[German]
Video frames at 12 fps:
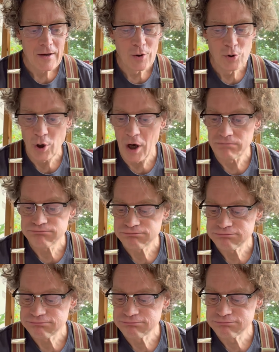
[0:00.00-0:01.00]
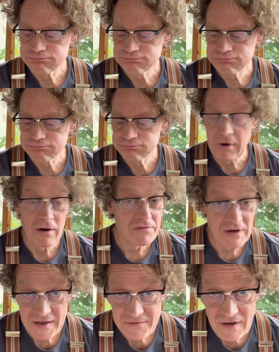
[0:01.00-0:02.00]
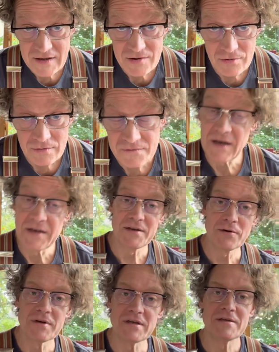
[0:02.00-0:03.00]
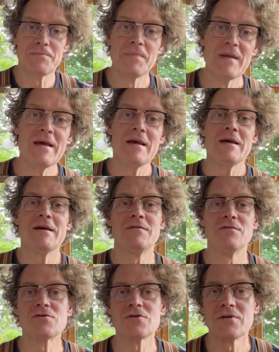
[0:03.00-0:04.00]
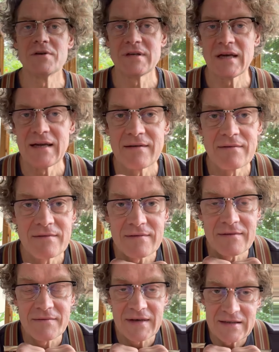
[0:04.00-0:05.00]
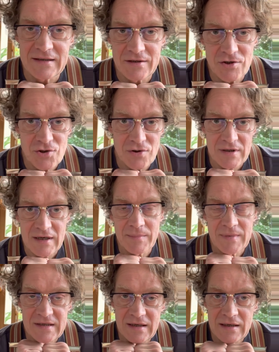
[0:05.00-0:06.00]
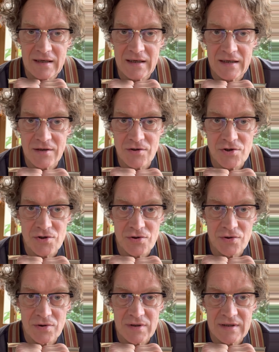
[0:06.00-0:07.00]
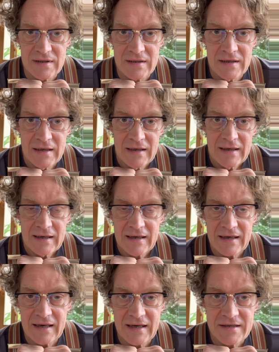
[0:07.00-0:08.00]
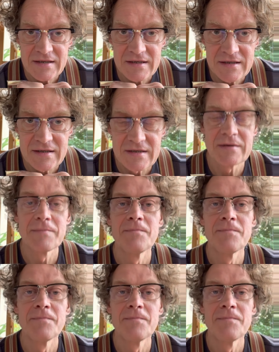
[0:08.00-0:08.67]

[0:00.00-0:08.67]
Ja, vielleicht war es so, vielleicht auch nicht. Ich wünsche euch einen weiterhin schönen Nachmittag, einen schönen Rest